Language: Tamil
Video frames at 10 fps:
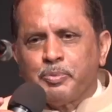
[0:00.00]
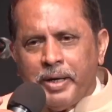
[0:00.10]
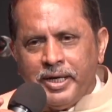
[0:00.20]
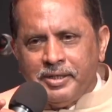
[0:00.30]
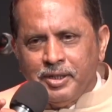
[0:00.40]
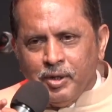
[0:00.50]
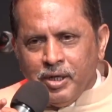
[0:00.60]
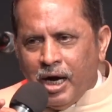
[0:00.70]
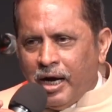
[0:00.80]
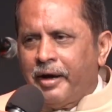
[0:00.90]
ஸ்மைல்
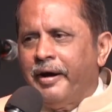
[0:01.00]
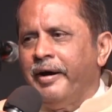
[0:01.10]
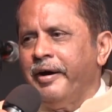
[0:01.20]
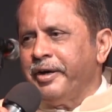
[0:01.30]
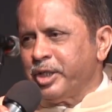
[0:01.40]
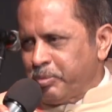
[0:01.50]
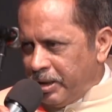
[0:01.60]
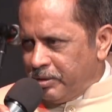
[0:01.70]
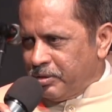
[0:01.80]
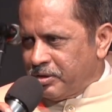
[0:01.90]
அழகான
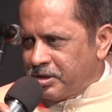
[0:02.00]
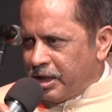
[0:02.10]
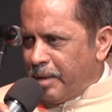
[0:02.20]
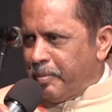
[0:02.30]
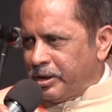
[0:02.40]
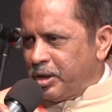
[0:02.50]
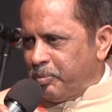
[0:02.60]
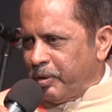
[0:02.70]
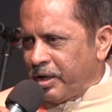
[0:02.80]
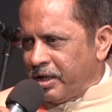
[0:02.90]
ஸ்மைல் கொடுத்துட்டு ஏமாற்றிட்டு
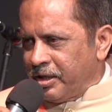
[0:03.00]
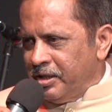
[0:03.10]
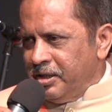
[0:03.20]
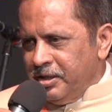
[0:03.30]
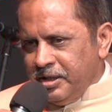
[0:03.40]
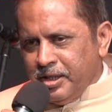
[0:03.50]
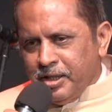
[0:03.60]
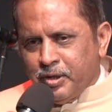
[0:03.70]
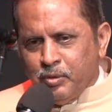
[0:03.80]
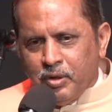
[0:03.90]
போகிறாங்க
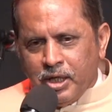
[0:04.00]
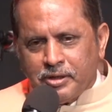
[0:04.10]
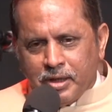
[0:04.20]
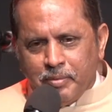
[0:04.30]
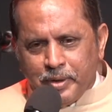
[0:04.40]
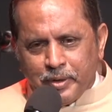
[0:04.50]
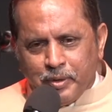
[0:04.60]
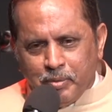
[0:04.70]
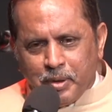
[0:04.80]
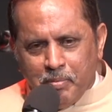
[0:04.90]
இன்றைக்கி உங்களை எத்தனை பேரை
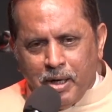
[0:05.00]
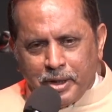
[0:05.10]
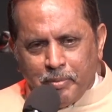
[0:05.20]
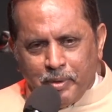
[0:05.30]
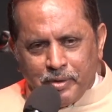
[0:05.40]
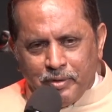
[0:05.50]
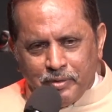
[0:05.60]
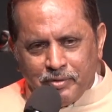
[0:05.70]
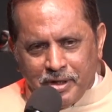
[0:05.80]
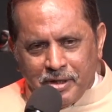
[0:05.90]
கூப்பிட்டு மாட்ட போகிறனோ
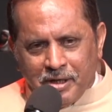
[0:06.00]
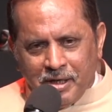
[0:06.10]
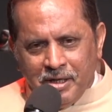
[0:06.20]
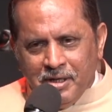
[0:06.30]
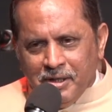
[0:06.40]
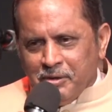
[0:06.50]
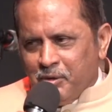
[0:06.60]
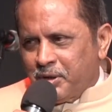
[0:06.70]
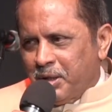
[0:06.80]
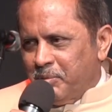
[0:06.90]
தெரியல
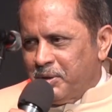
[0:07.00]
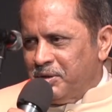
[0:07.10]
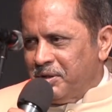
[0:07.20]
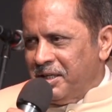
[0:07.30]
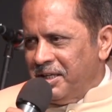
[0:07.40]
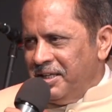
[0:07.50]
கூட்டம் முடிஞ்சோடனே